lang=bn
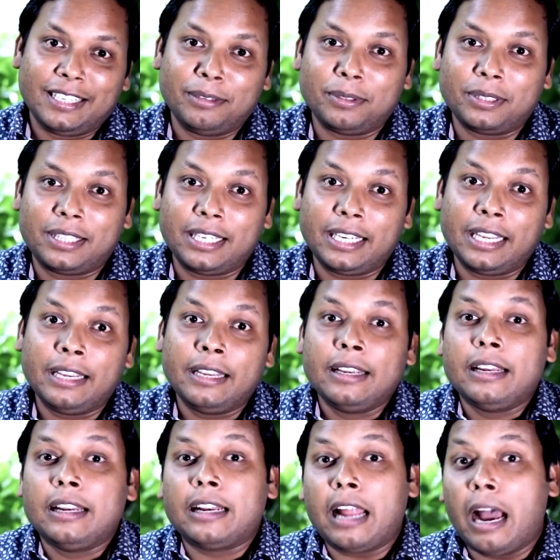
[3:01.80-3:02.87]
এবং তিনি
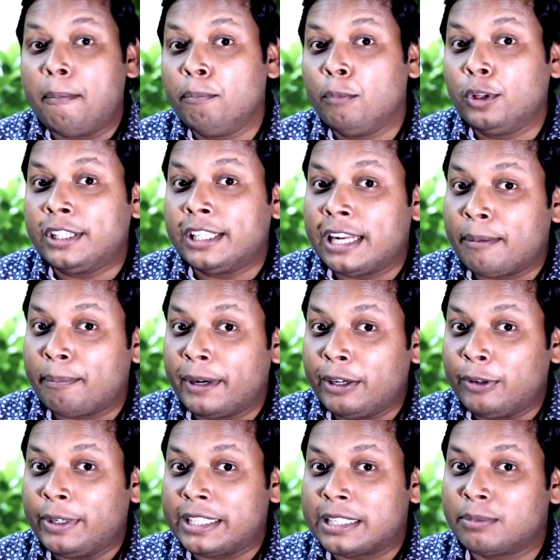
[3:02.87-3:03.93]
নাম বলতে না
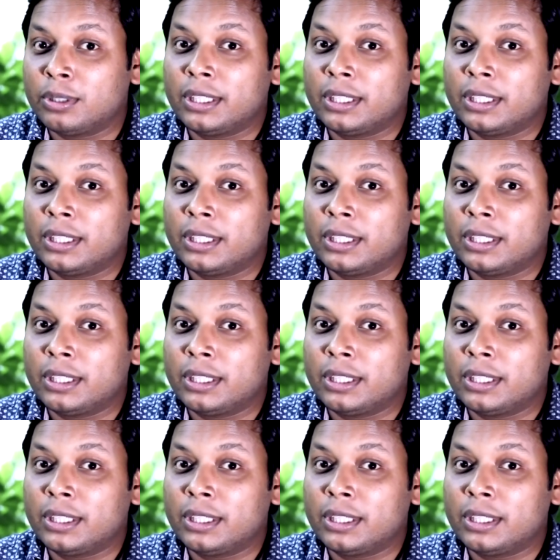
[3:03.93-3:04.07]
পারলেও এটা